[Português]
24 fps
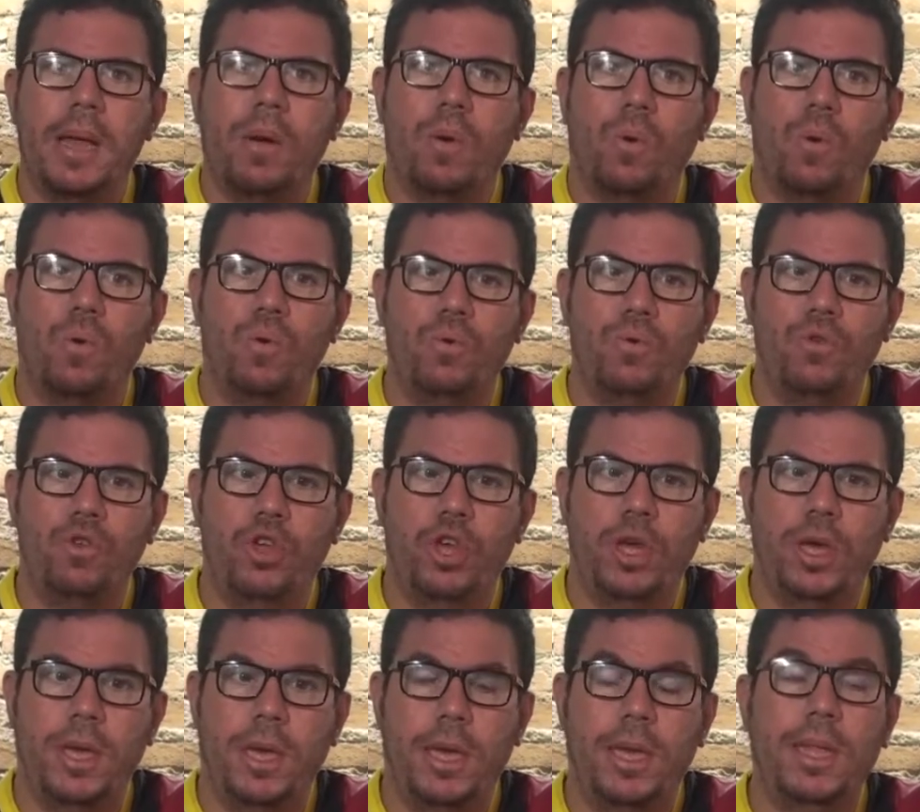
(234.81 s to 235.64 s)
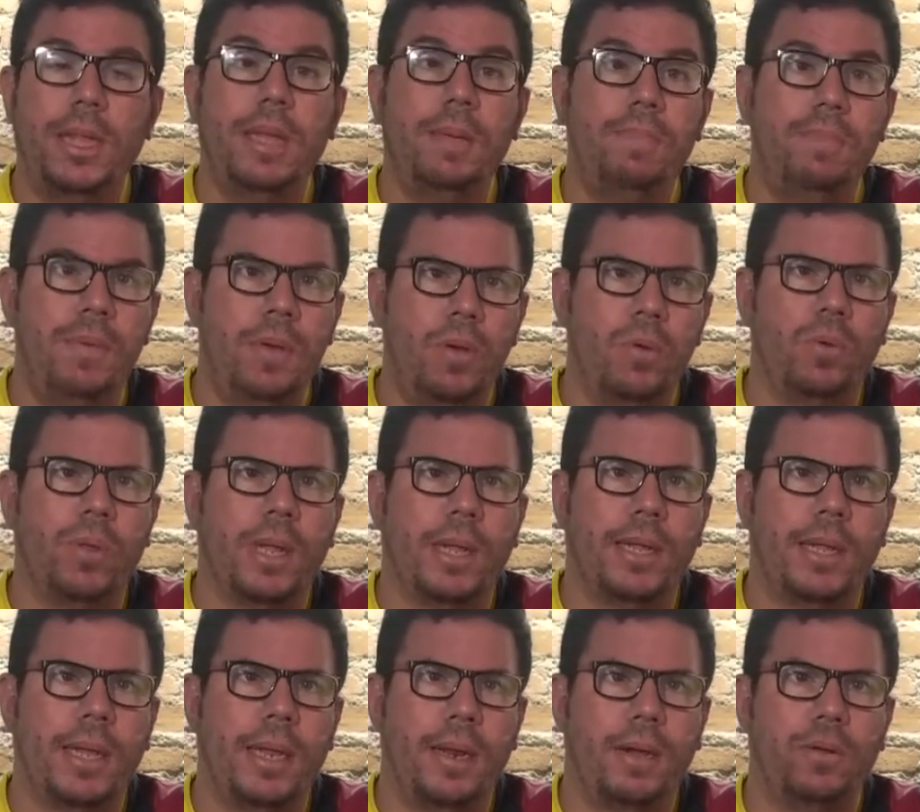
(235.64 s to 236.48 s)
onde inibiu o
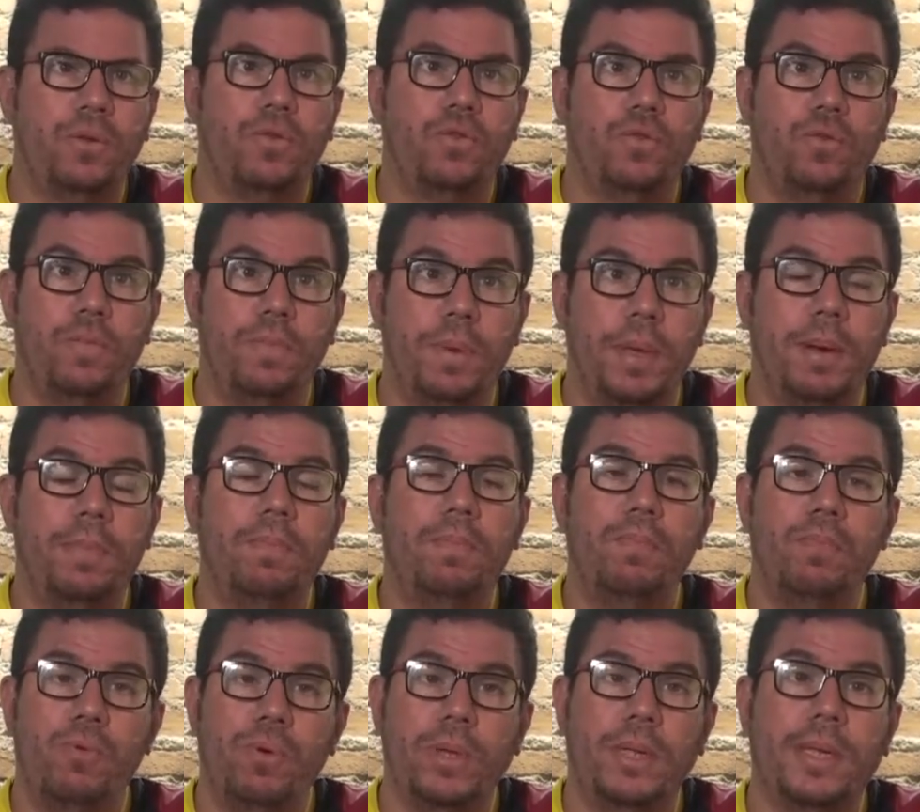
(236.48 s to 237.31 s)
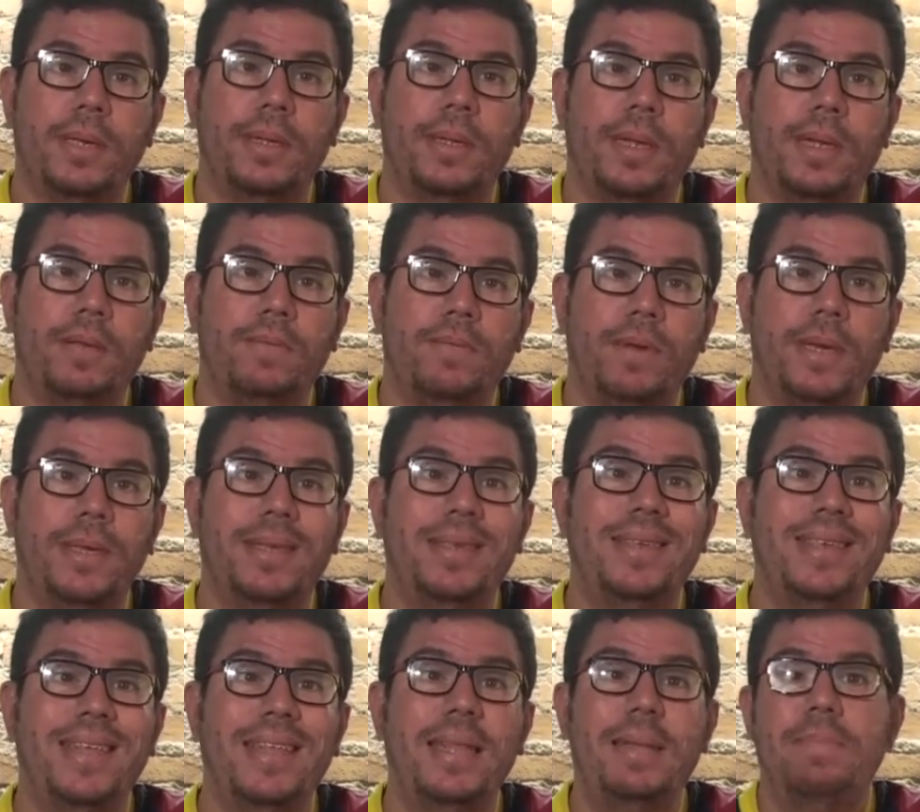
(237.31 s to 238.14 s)
lateral de subir muitas das
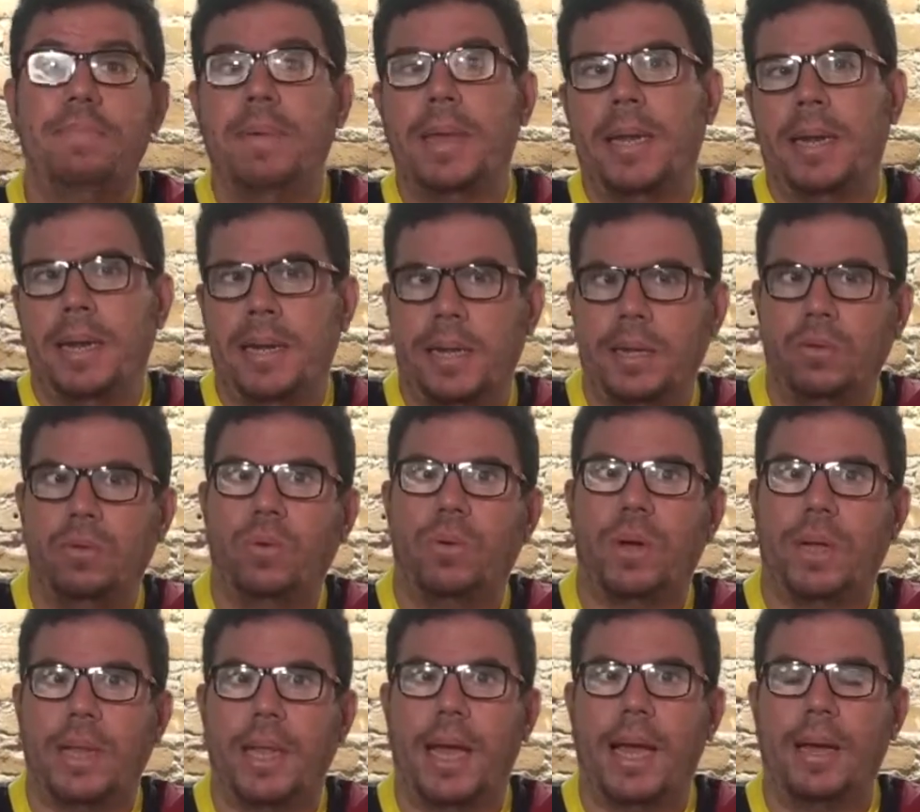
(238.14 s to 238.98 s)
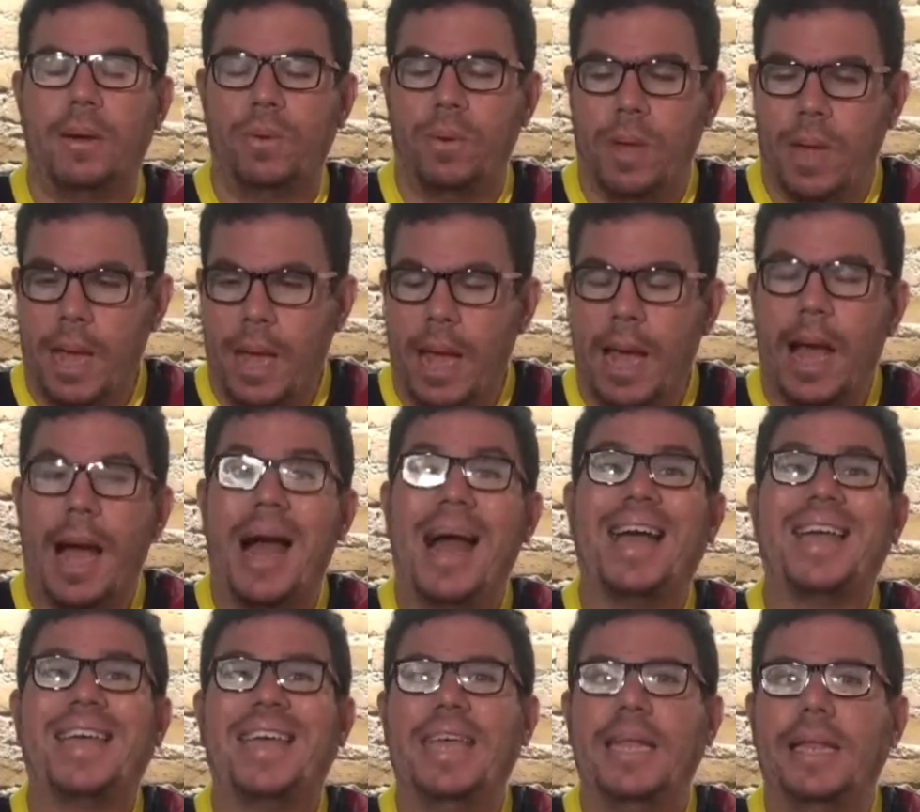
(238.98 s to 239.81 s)
vezes e liberando, claro,
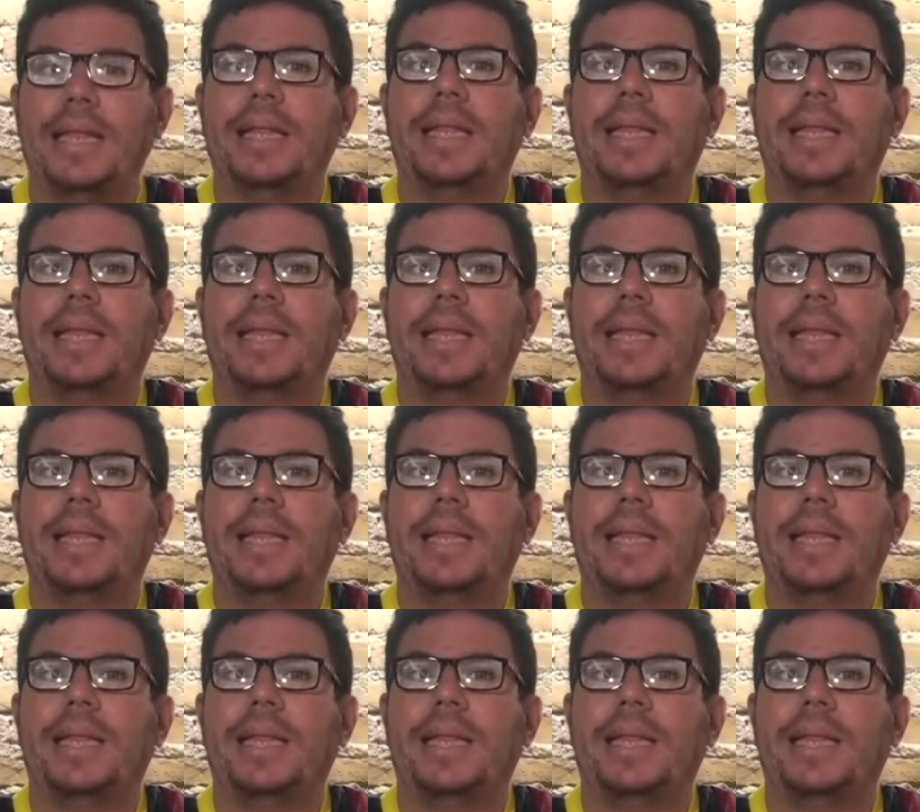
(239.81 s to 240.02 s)
aquele